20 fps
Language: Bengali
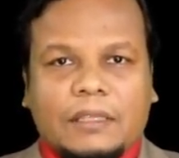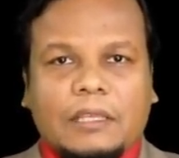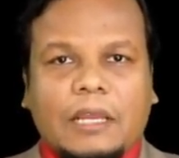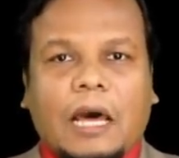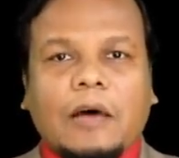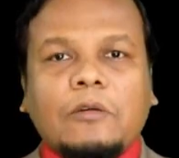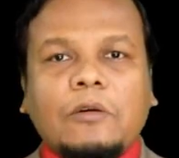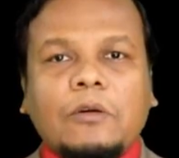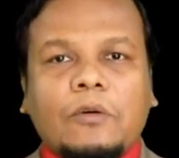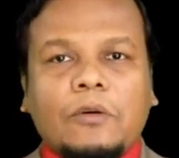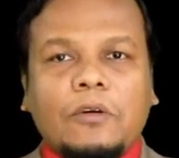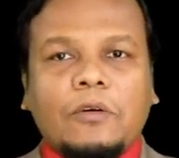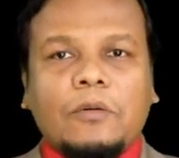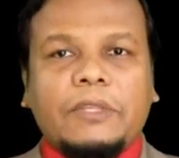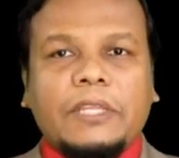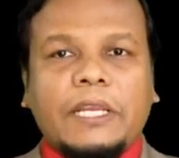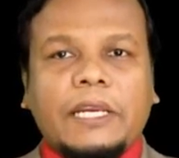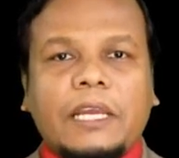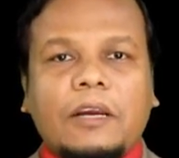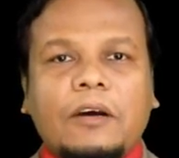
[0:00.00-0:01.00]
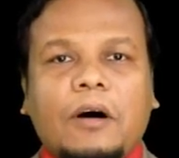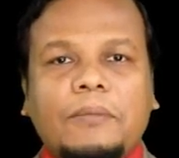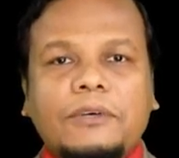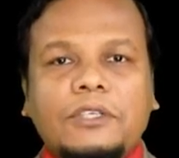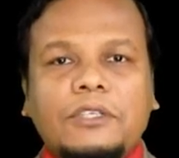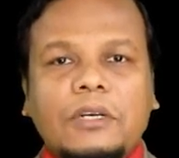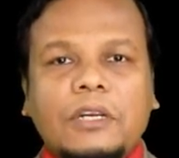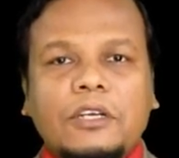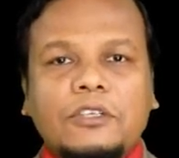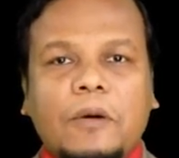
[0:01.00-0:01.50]
দারুল উলুম থেকে
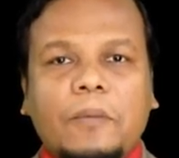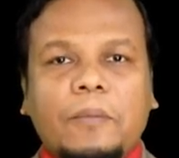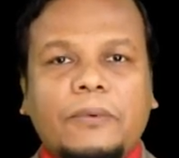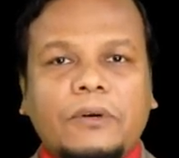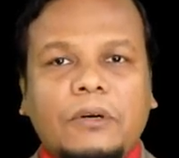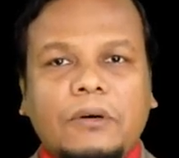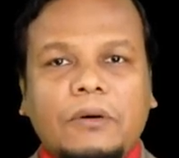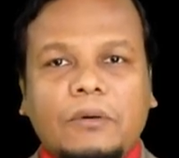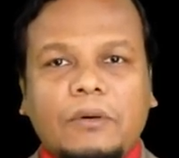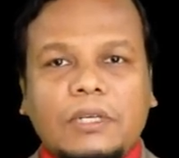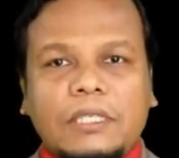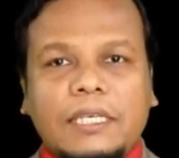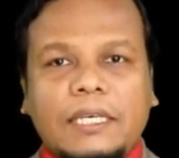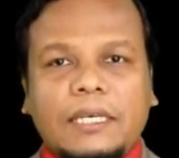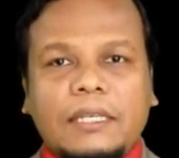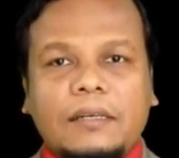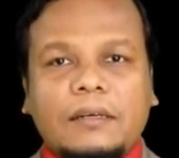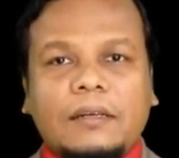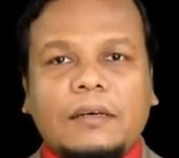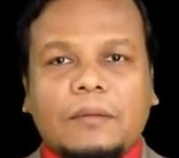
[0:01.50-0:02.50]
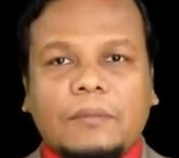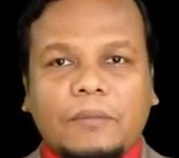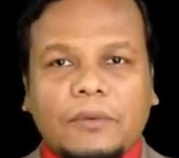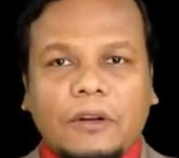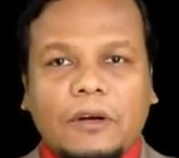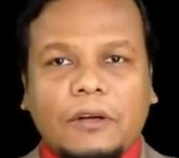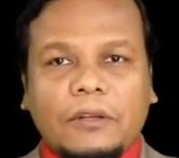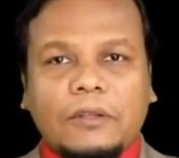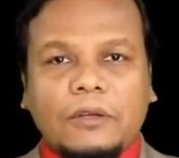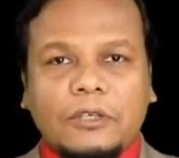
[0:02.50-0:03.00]
গবেষণা সম্পন্ন করেছেন
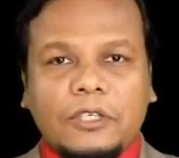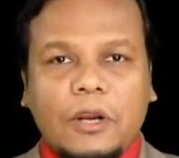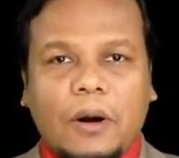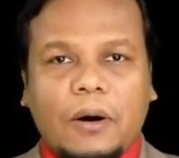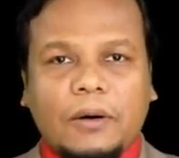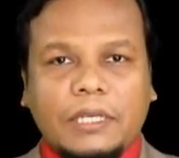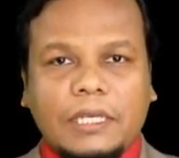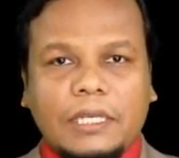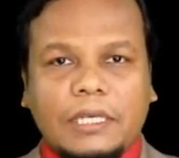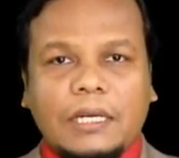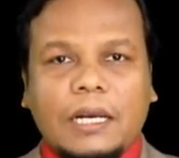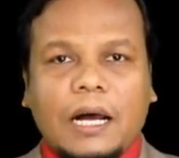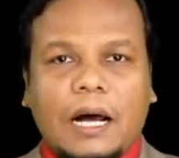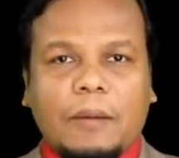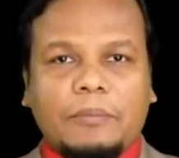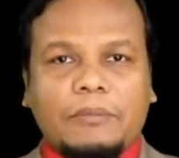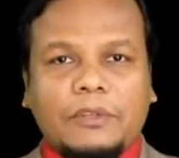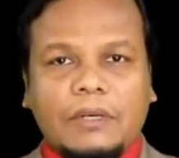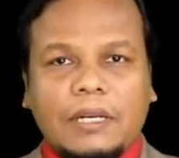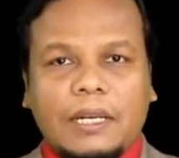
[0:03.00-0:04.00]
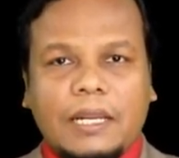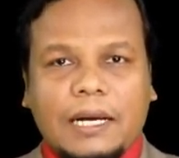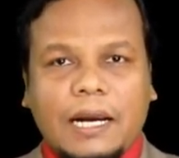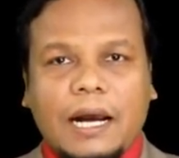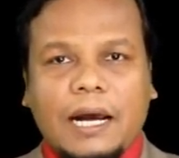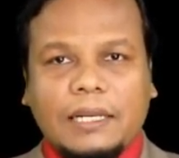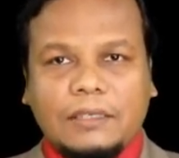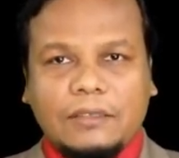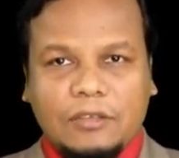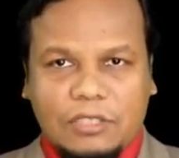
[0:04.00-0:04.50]
বুলন্দ শহরের আবদুল্লাহ
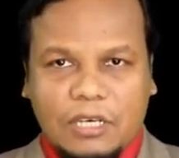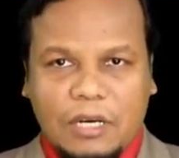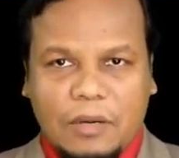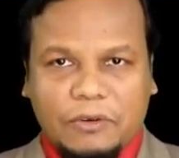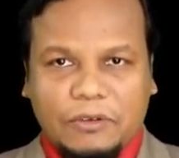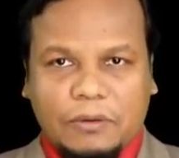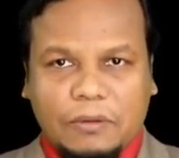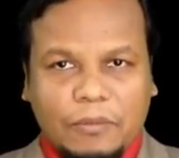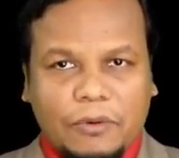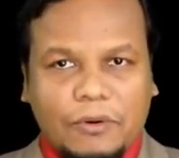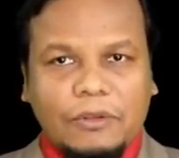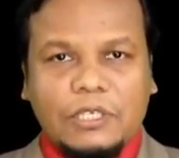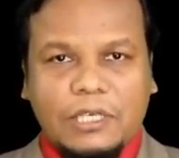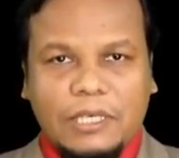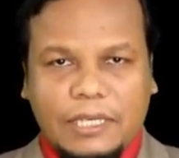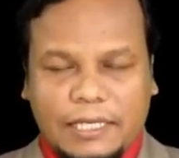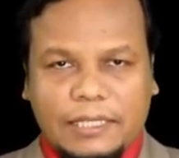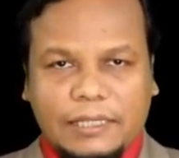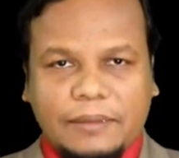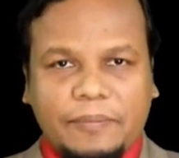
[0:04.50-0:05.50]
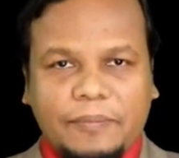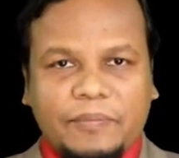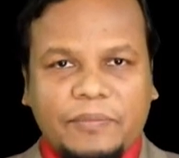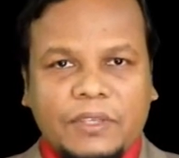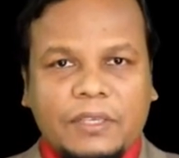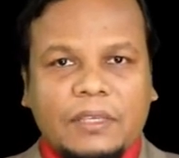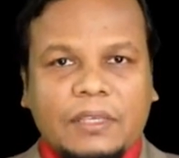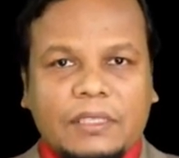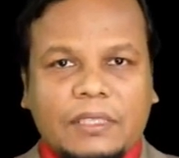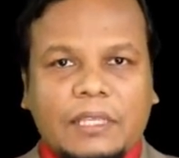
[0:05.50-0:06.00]
খান যেমন বলছিলেন
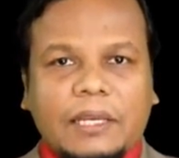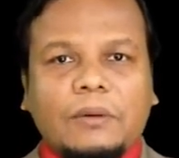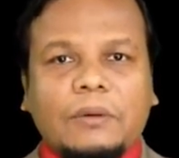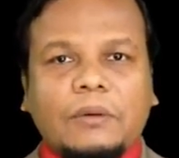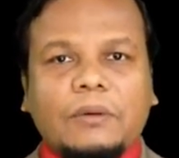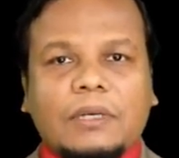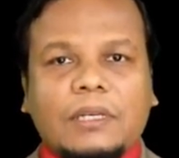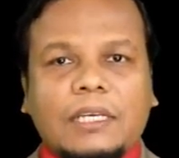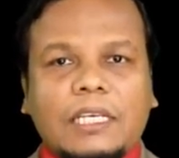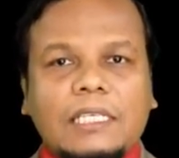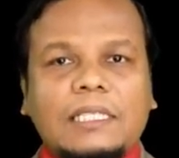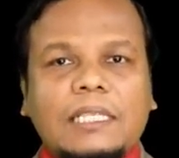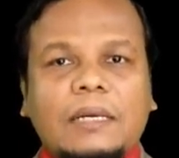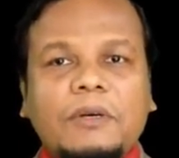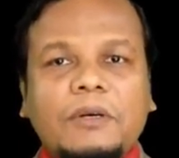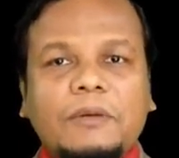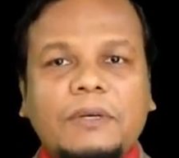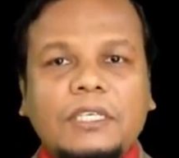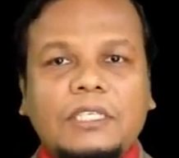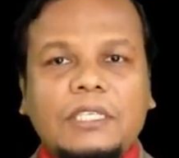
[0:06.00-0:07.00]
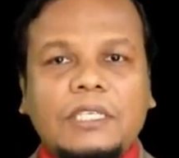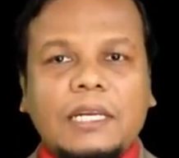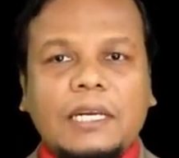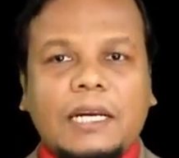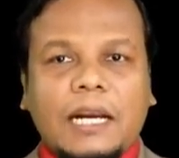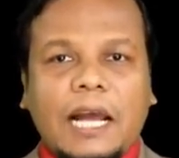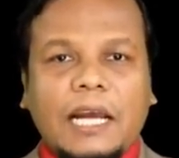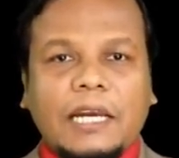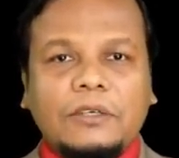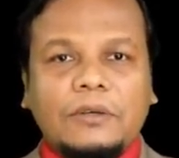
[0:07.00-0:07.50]
দেখুন ইসলামী বিশ্বে
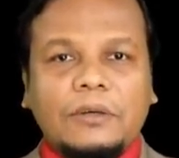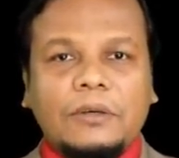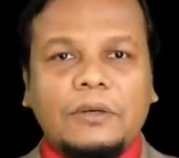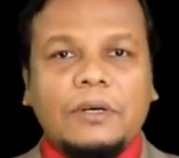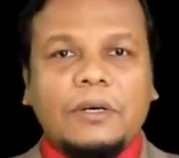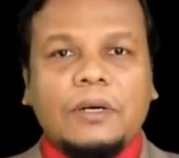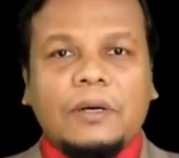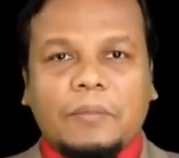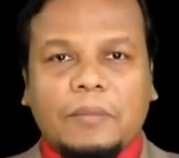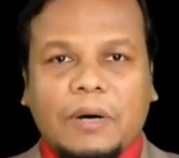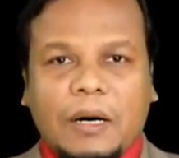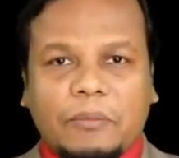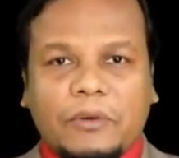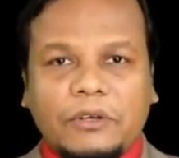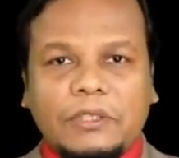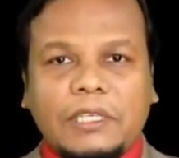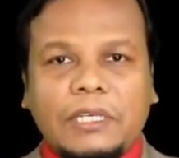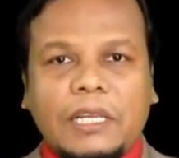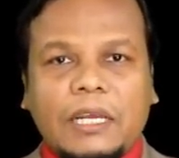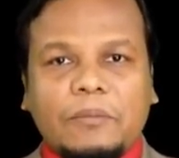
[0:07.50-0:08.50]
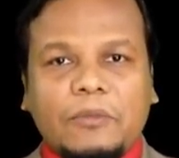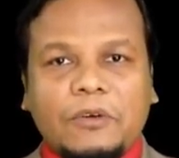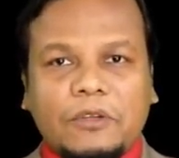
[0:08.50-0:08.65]
কায়রো বা মদিনার